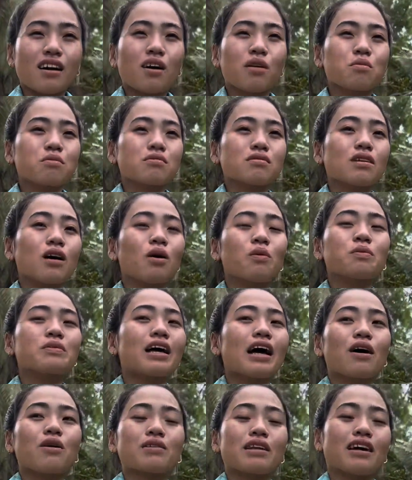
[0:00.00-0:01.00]
không nó không
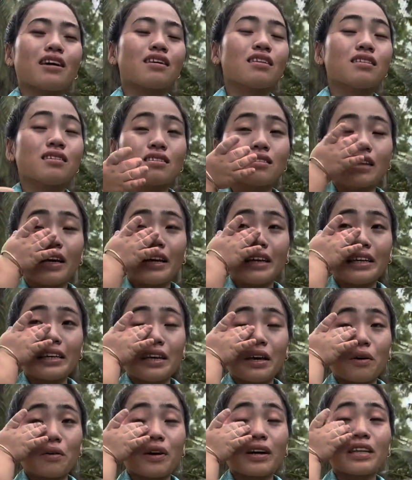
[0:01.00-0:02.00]
đau tại đi
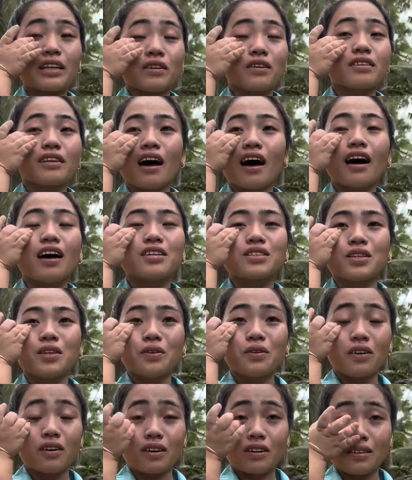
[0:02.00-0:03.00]
nhiều quá thì nó tê à, xíu
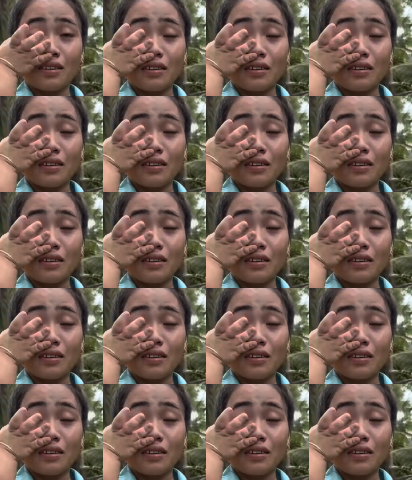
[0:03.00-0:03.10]
thôi